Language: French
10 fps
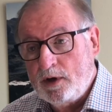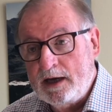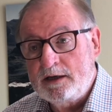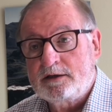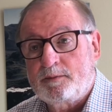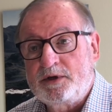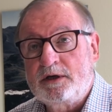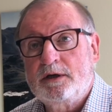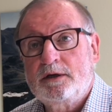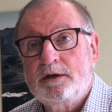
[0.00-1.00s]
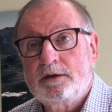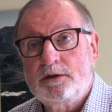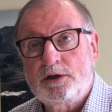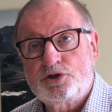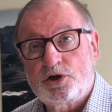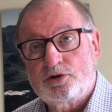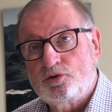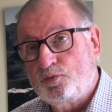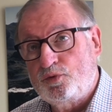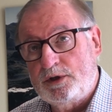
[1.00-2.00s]
Elle est appliquée déjà
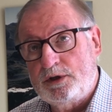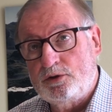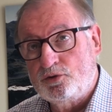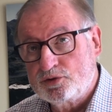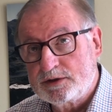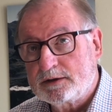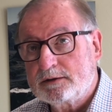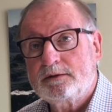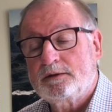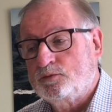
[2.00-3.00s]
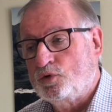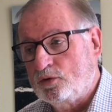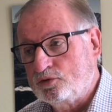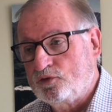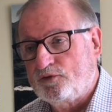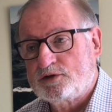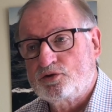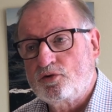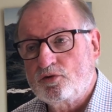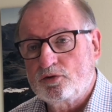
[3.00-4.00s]
depuis deux ans, bon, de
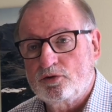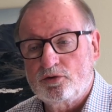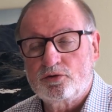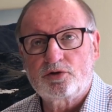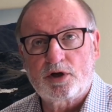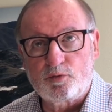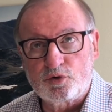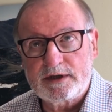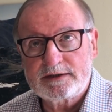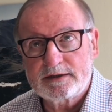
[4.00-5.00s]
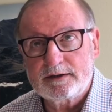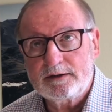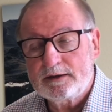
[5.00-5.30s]
façon très modeste.